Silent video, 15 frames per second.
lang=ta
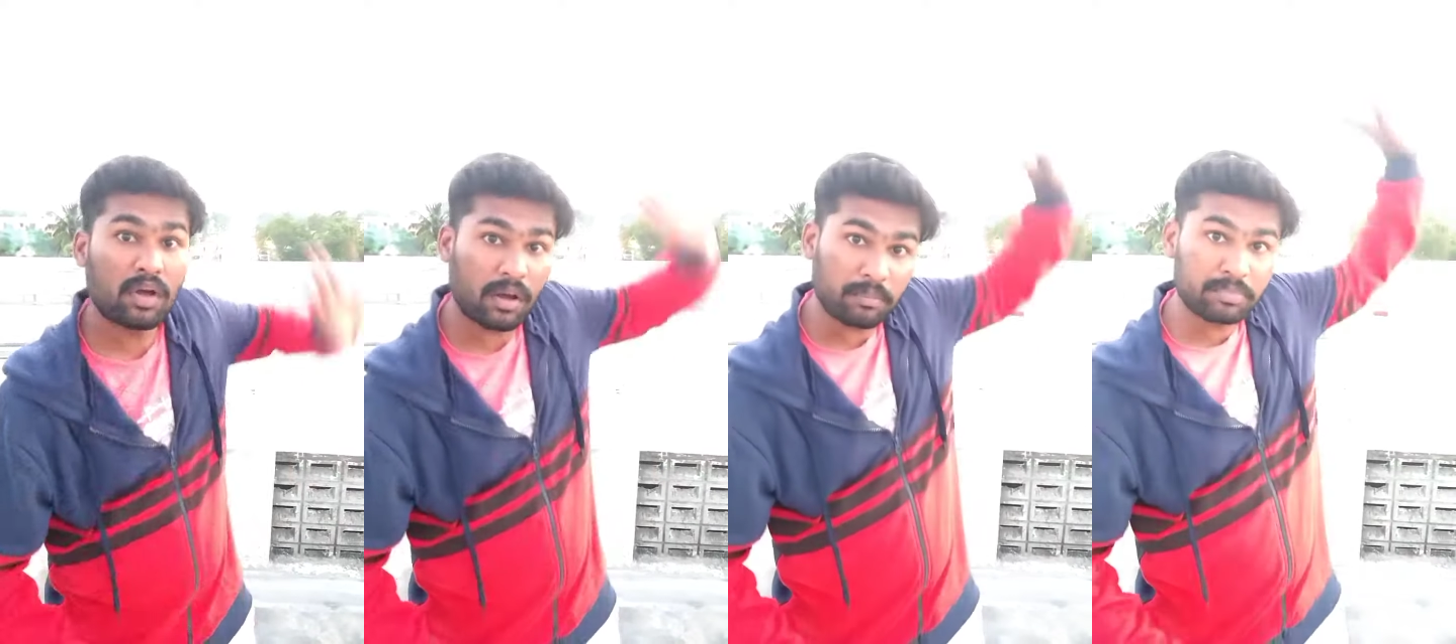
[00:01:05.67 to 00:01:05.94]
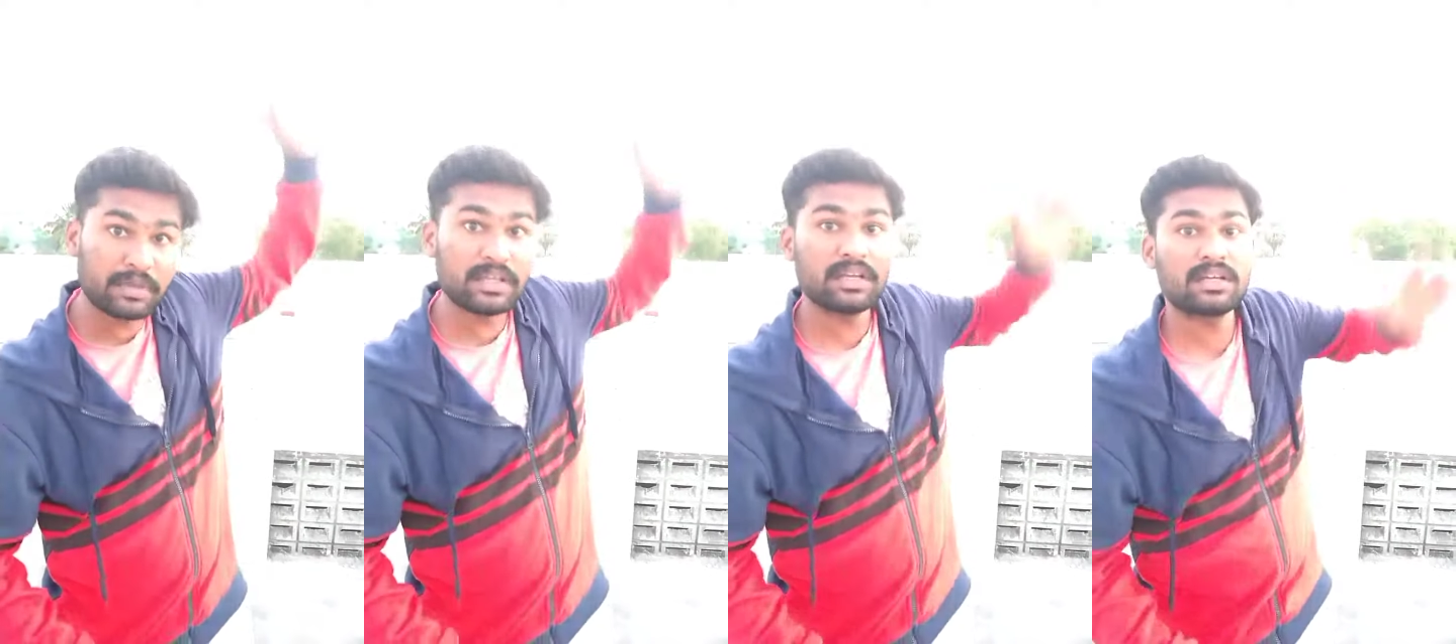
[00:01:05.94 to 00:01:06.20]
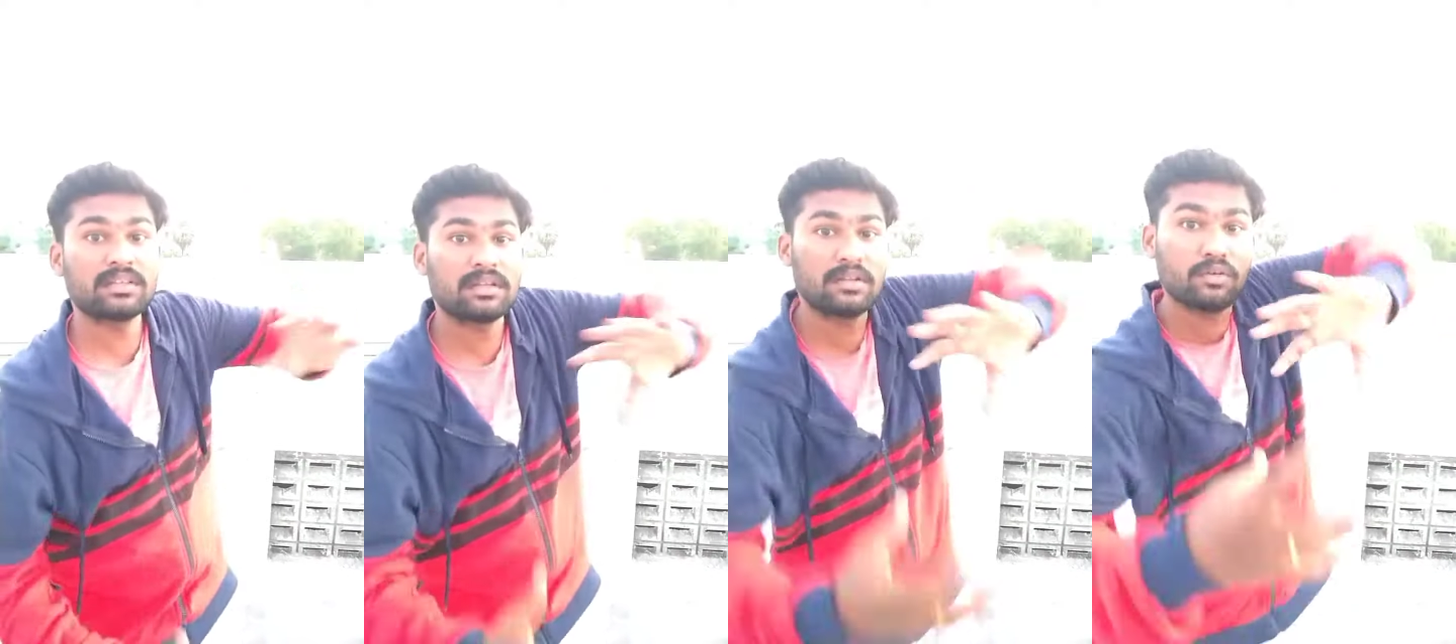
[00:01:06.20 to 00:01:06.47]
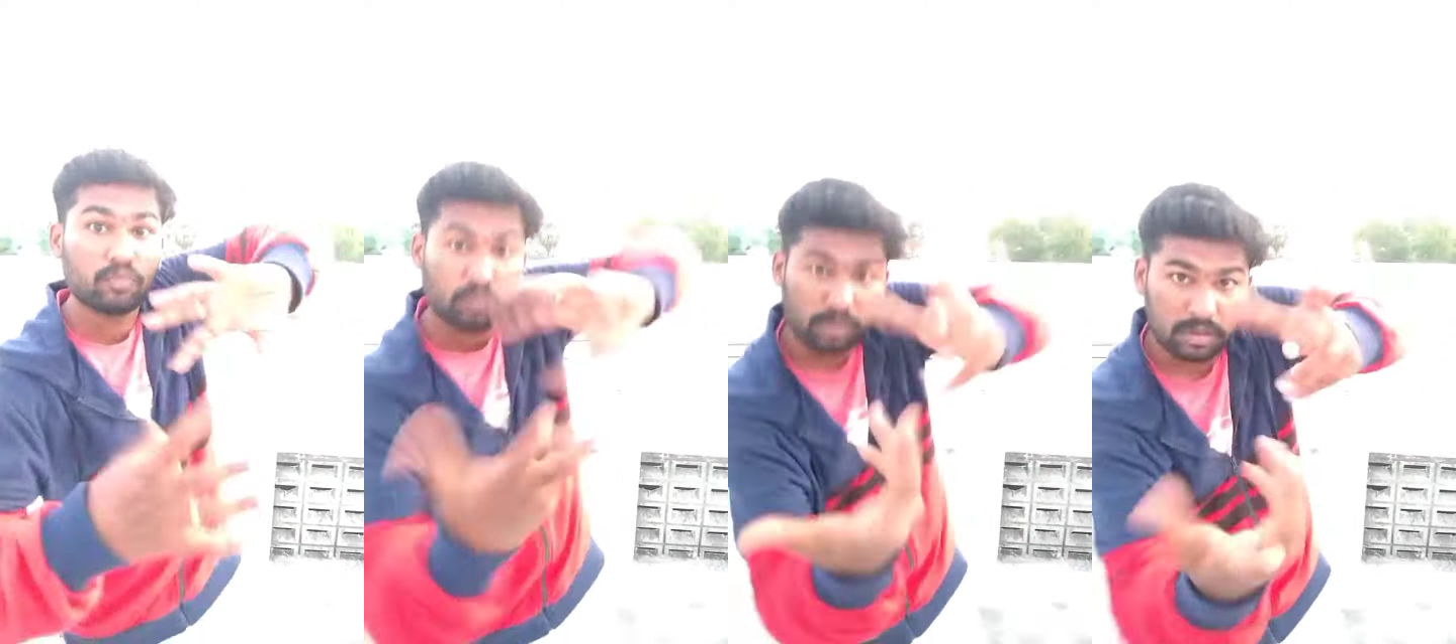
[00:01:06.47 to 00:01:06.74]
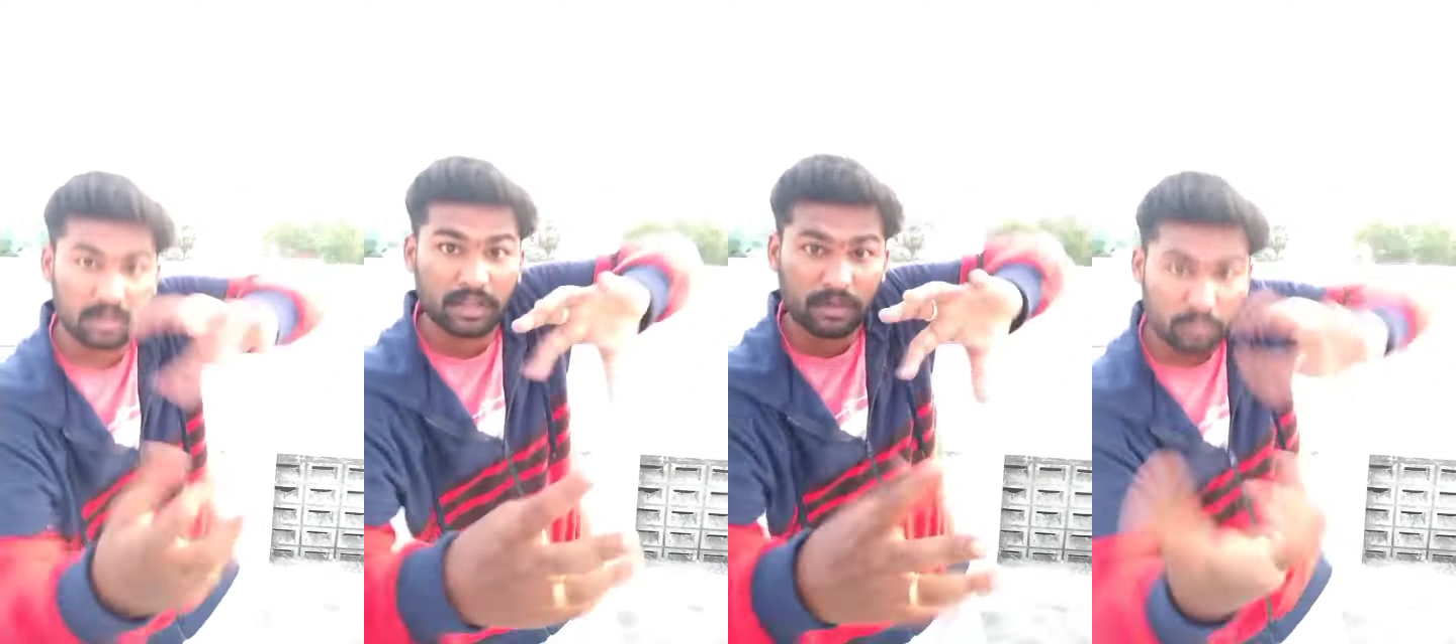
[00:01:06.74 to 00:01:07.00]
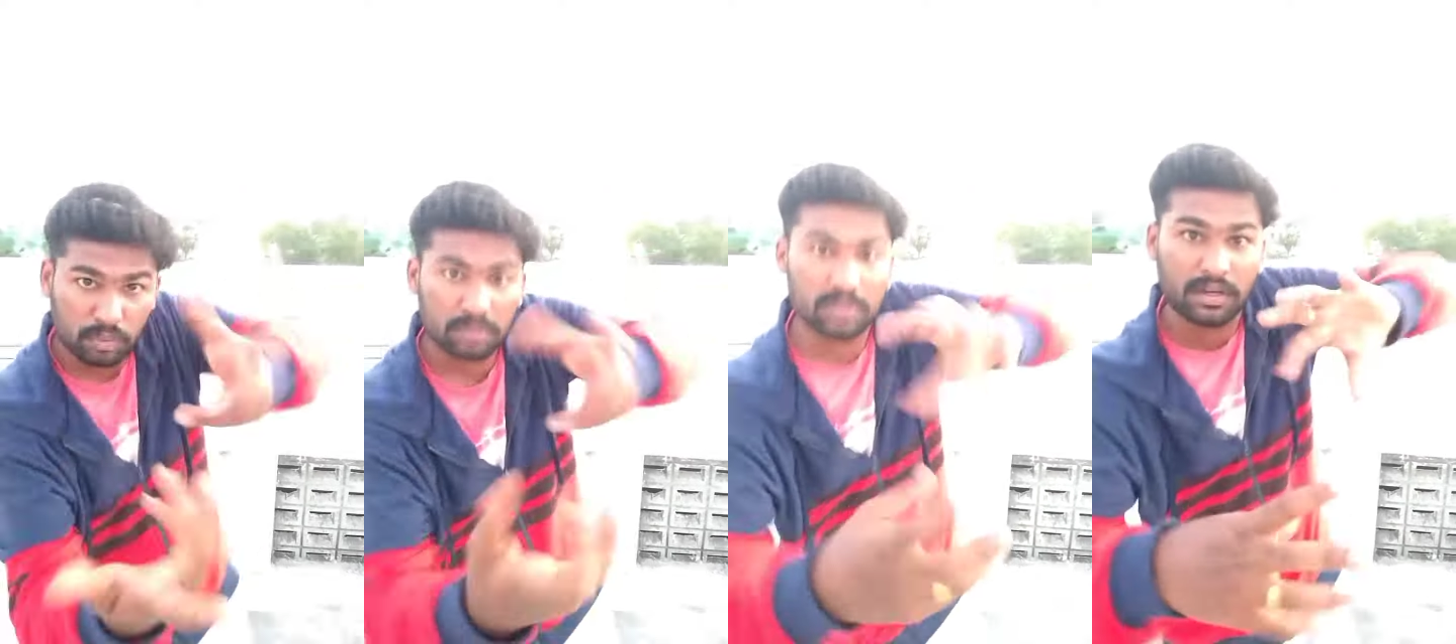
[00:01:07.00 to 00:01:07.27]
நானும் அப்படி இருந்தேன்னு
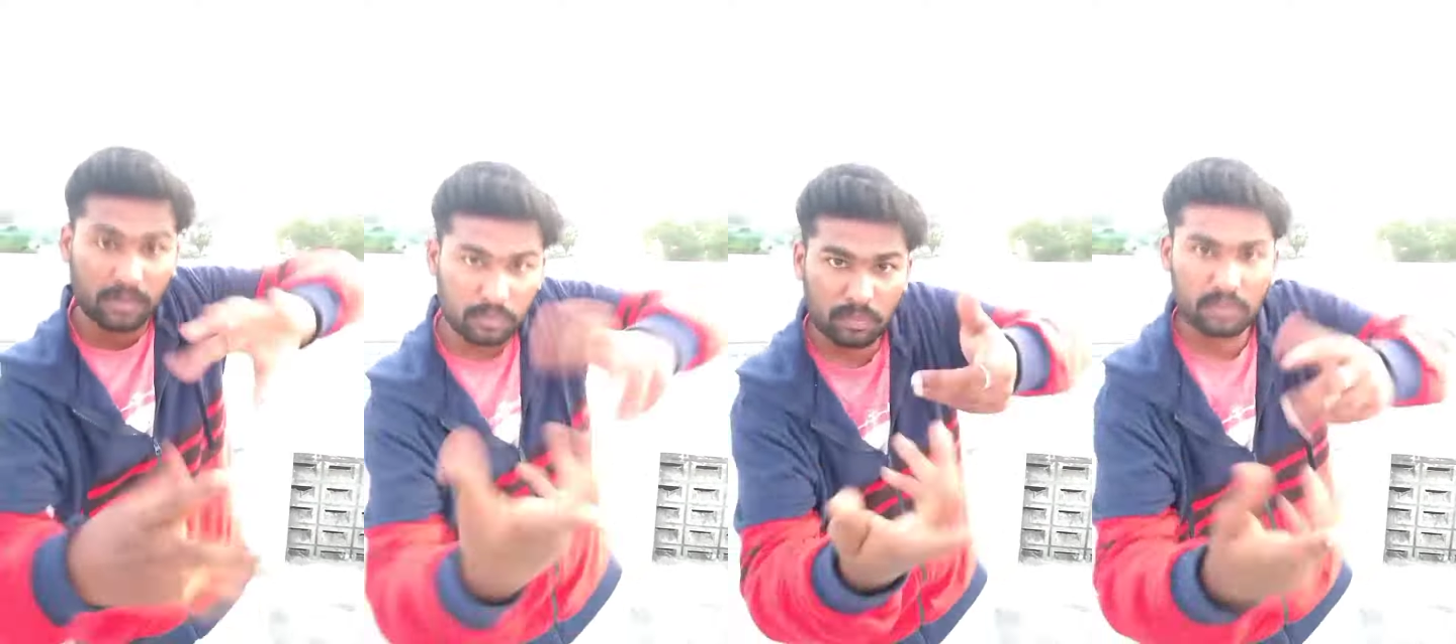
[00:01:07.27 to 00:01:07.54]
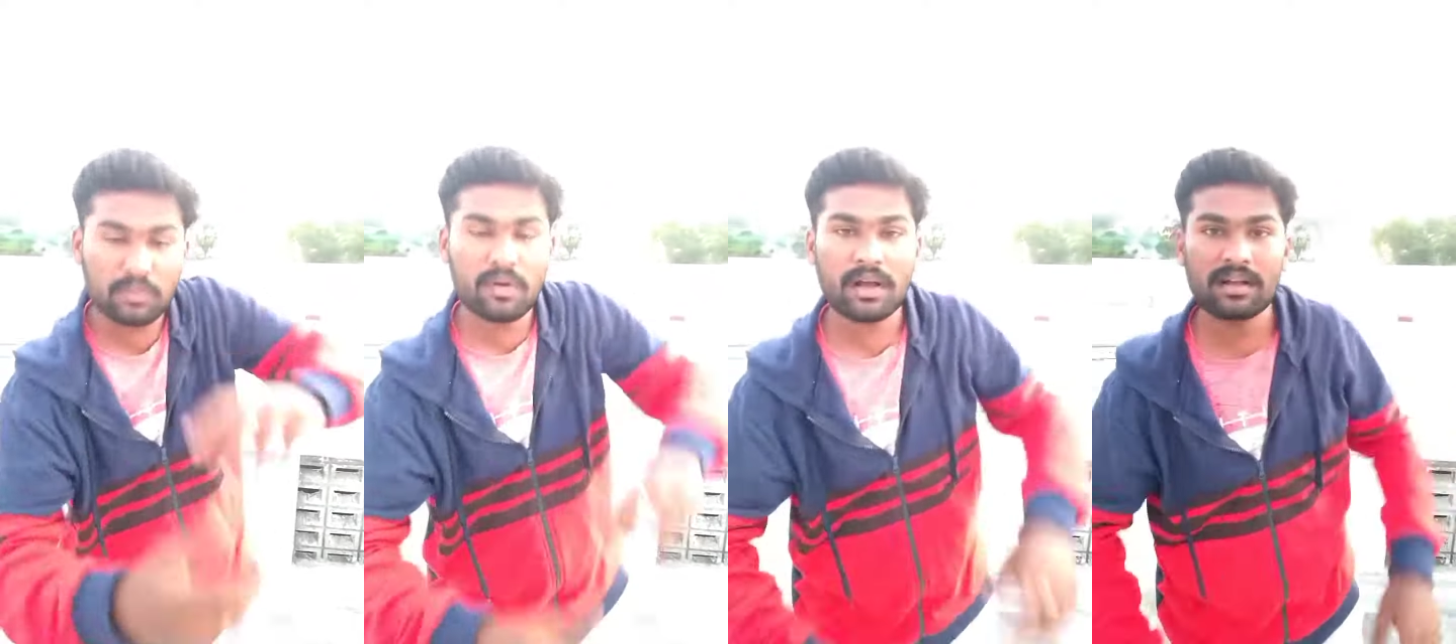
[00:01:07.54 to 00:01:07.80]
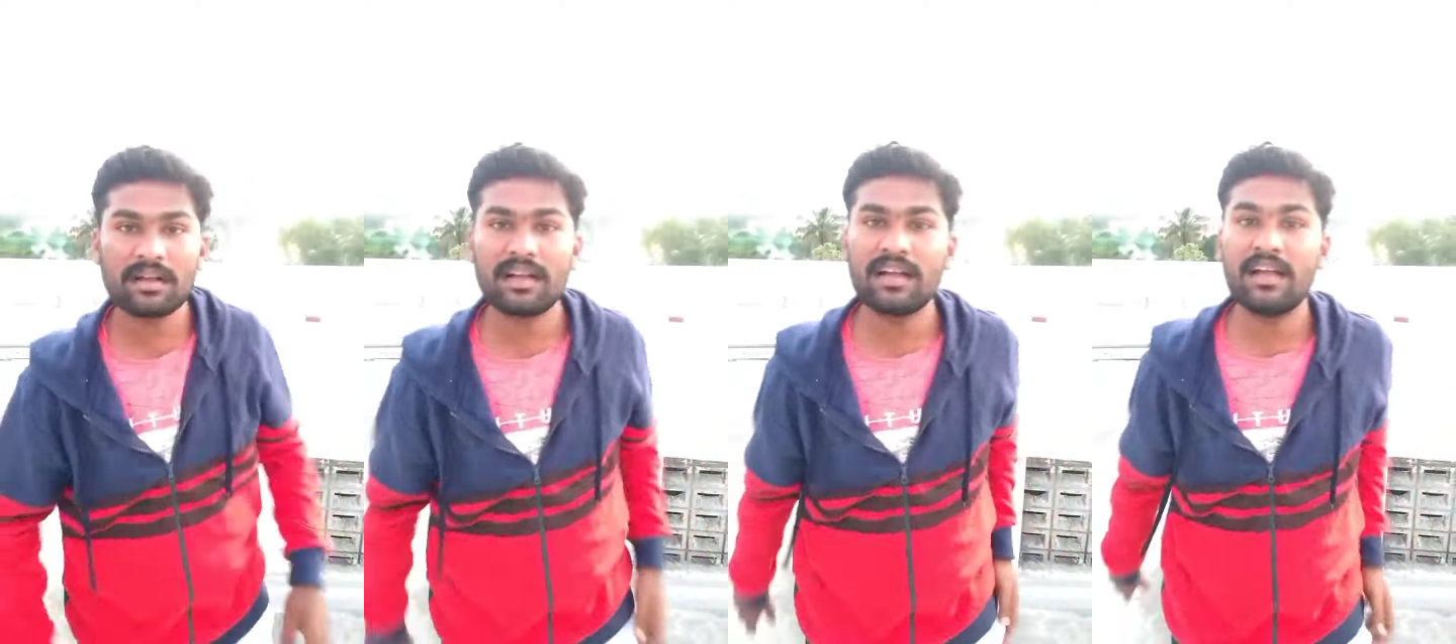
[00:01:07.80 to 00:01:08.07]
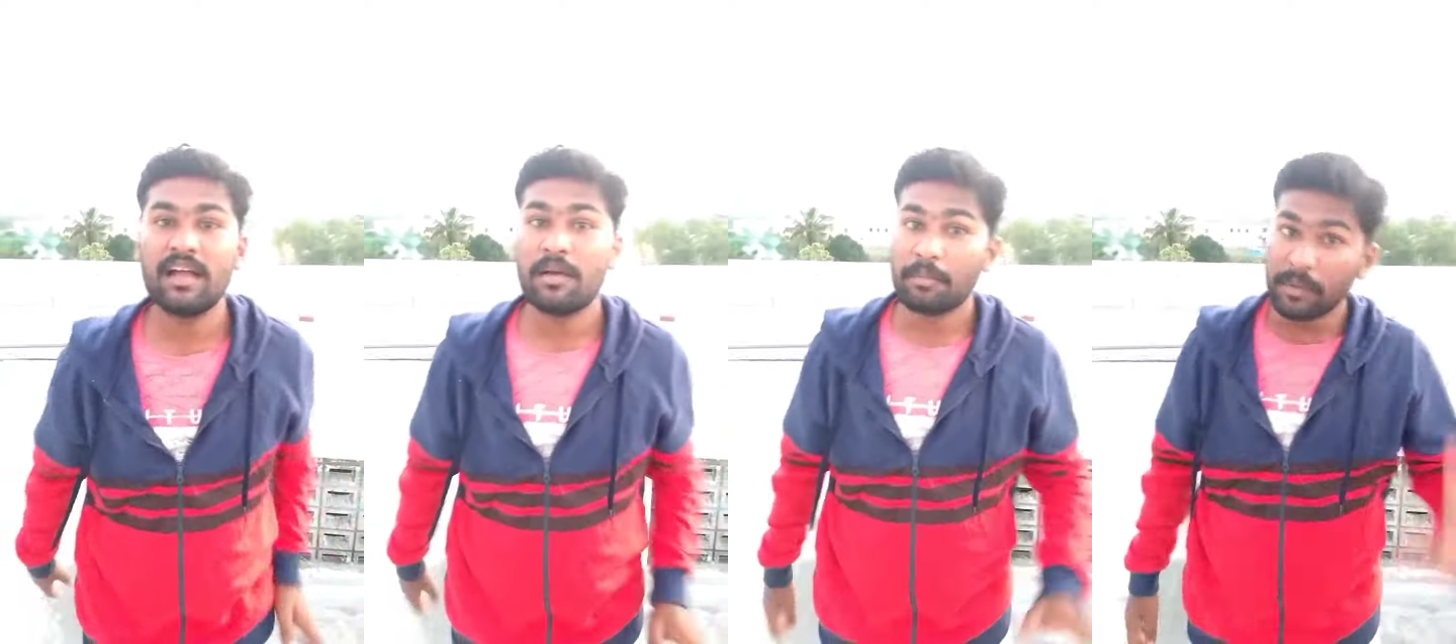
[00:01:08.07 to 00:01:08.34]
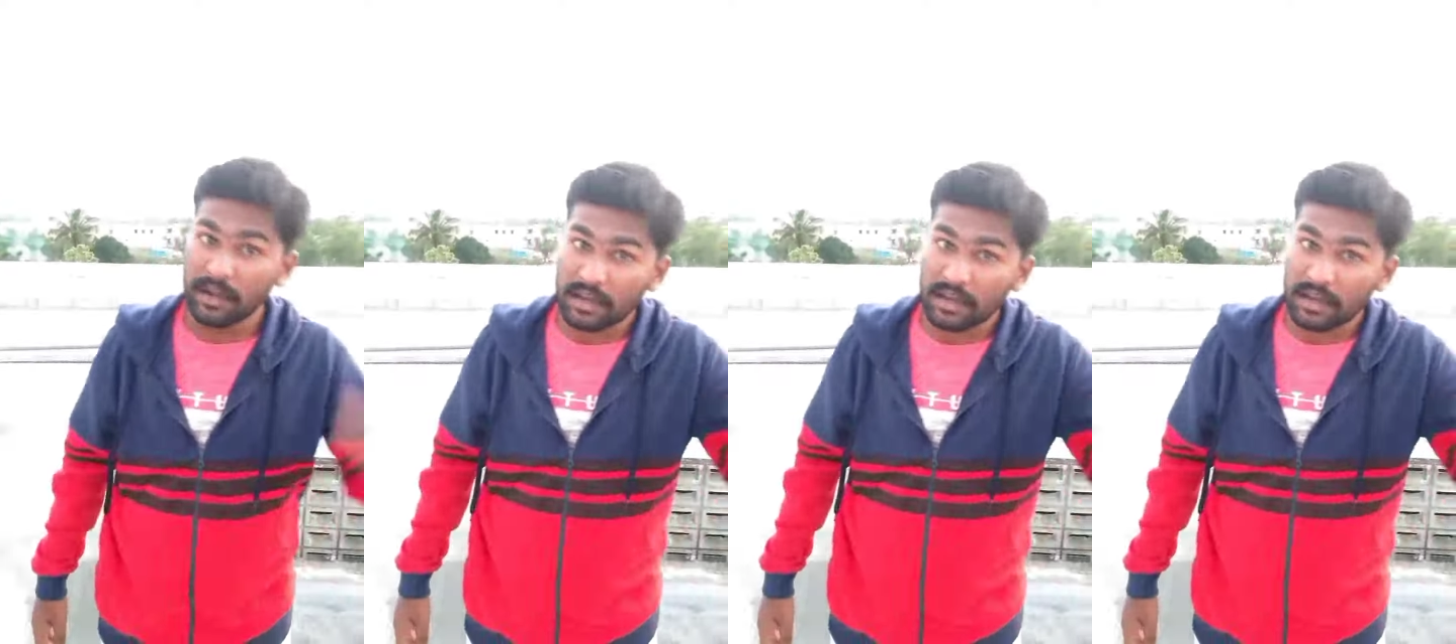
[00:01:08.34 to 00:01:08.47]
உருட்டி உருட்டி விடுவாங்க